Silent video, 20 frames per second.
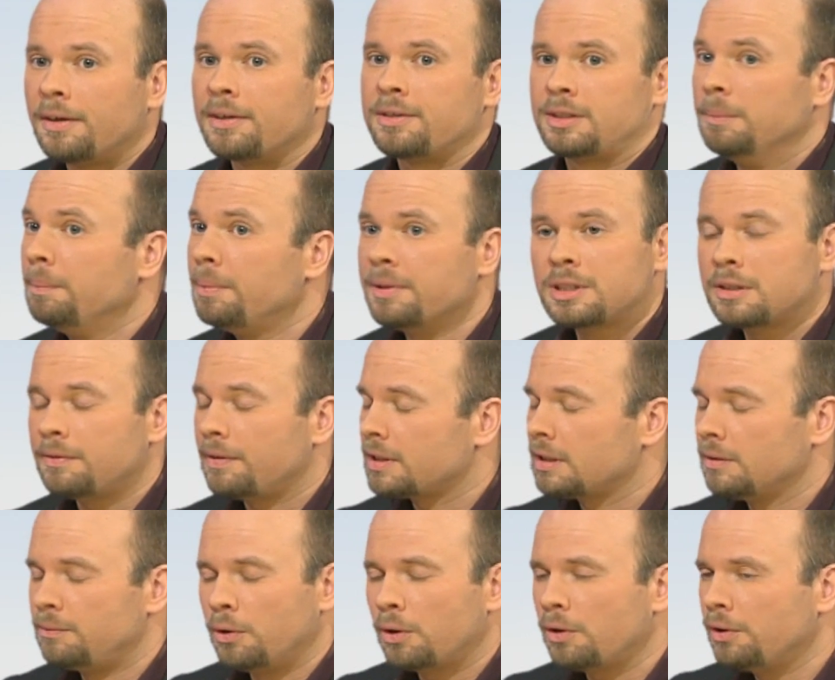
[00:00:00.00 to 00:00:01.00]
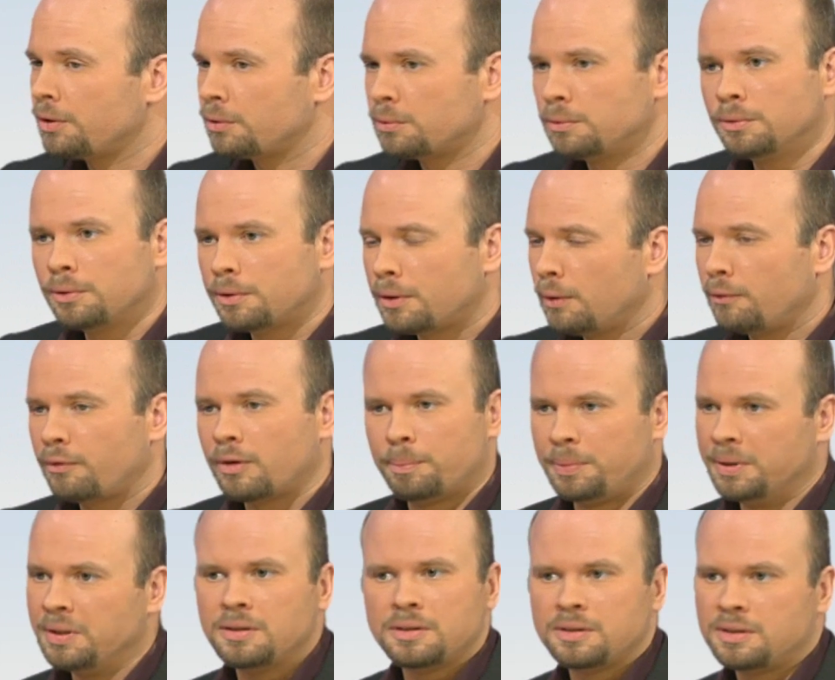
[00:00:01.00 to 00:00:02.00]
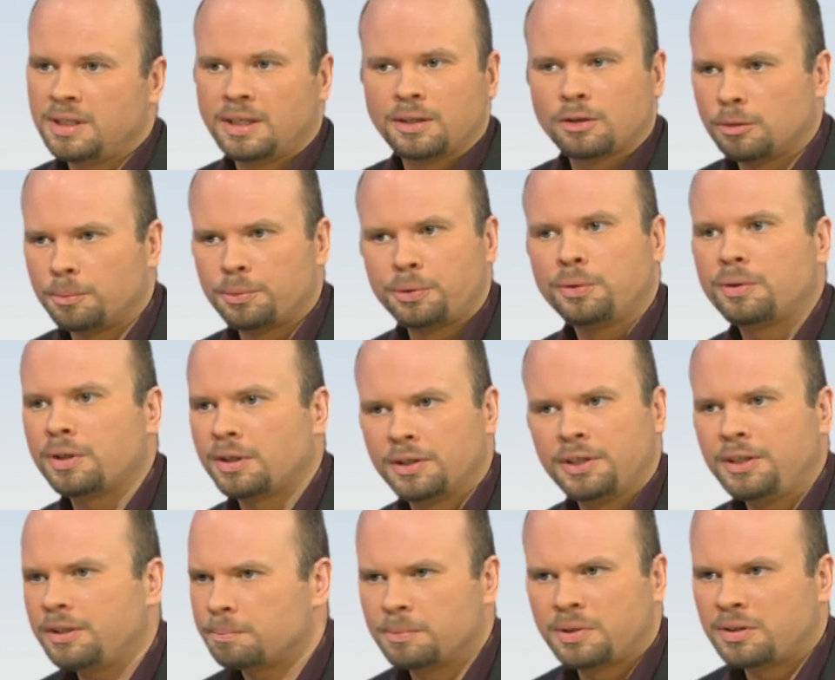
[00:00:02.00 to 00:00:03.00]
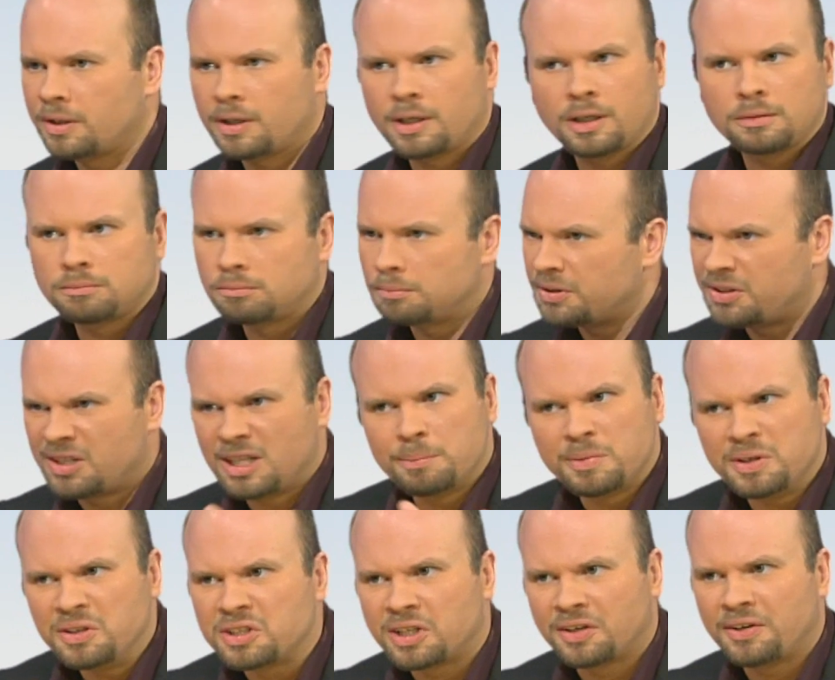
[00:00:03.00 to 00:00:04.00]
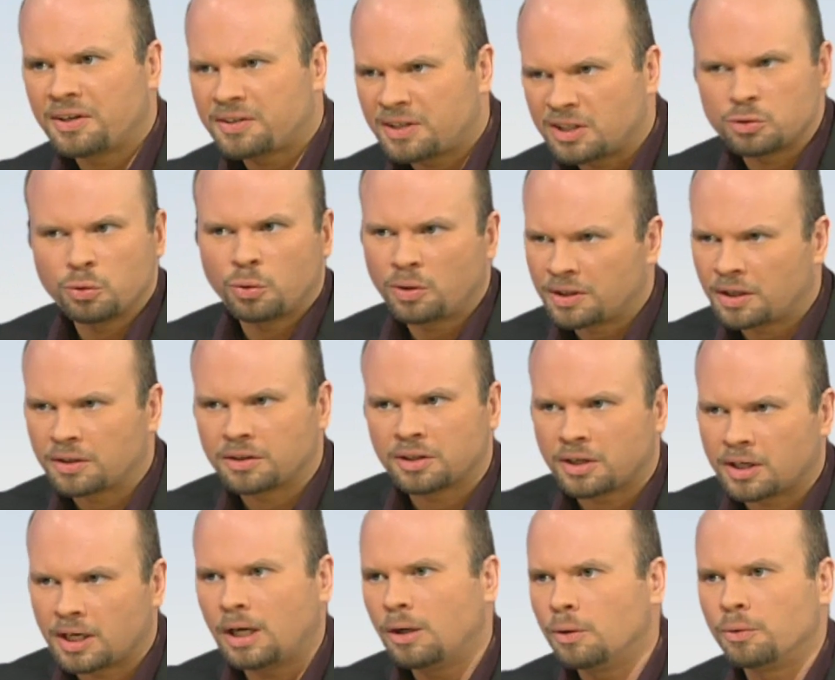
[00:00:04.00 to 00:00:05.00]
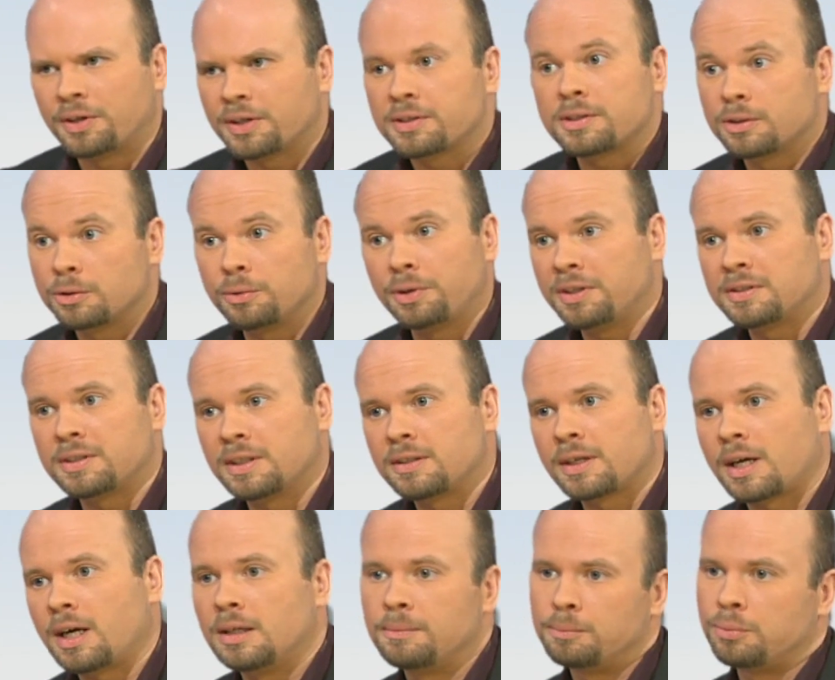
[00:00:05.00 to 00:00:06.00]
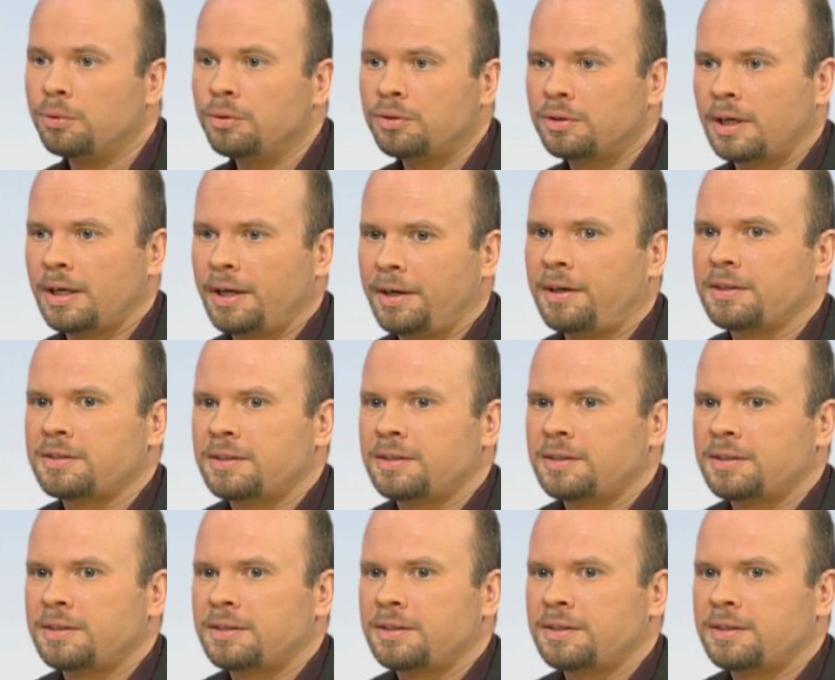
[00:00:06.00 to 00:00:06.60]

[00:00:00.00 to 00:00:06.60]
Das Simpelste, was Sie wirklich tun können, verbinden Sie Ihren Computer nicht mit, der, mit dem Internet der sogenannten Cloud. Das lassen so die zentralen Punkte eigentlich.